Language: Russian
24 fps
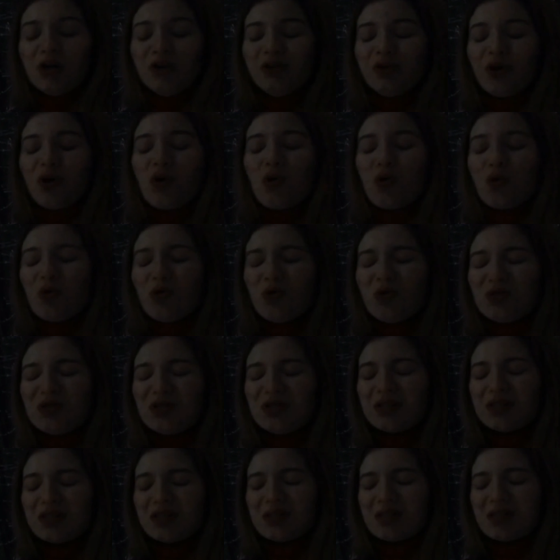Но
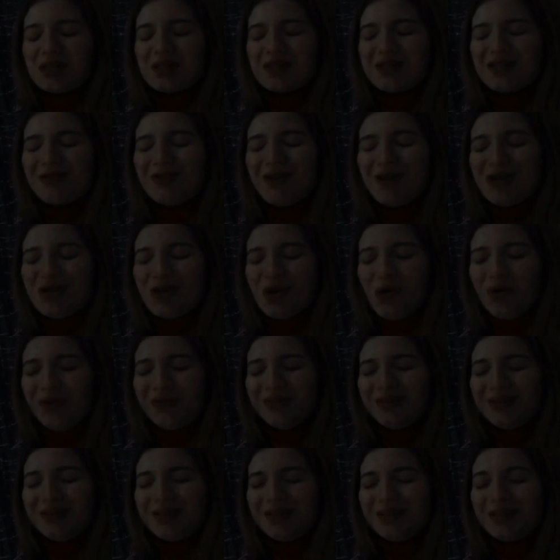кузницы,
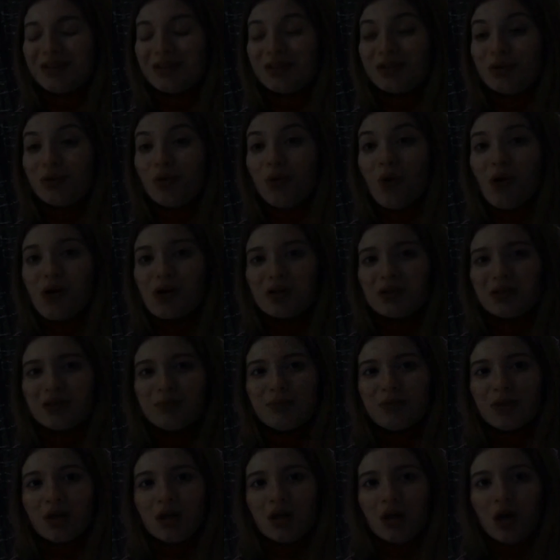склоненные над
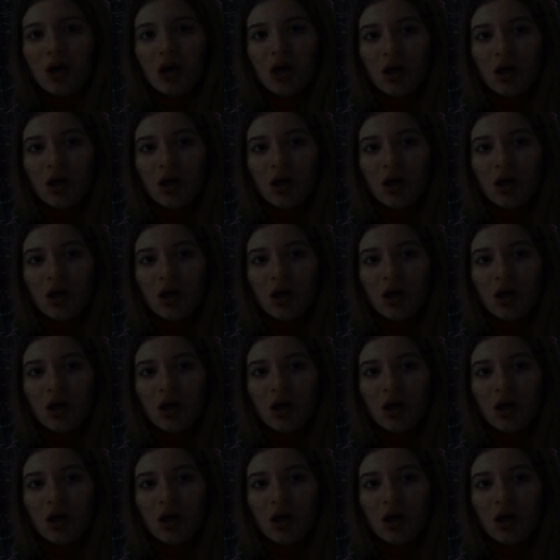горными,